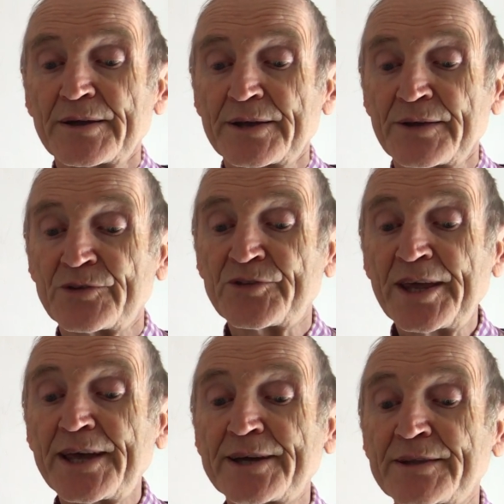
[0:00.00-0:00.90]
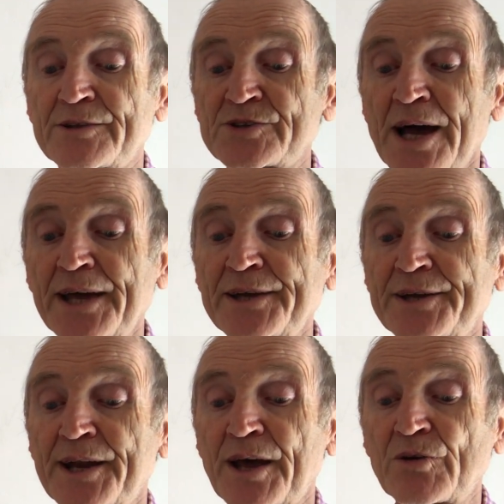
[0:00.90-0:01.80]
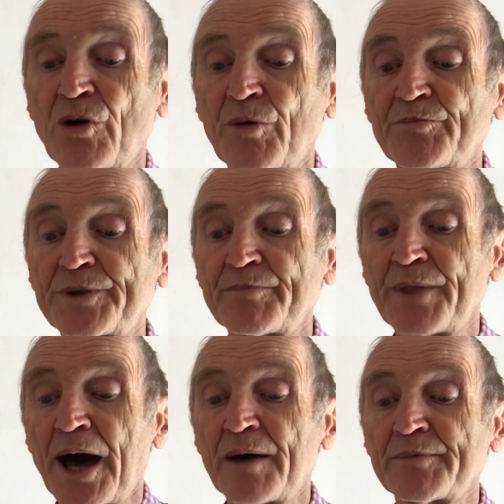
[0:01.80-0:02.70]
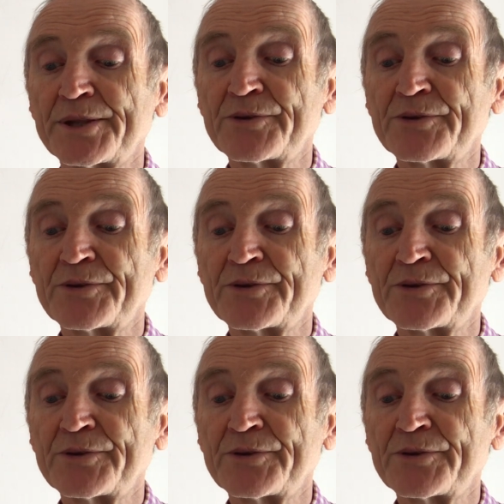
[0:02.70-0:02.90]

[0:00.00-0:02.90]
gesegnet sei, der da kommt im Namen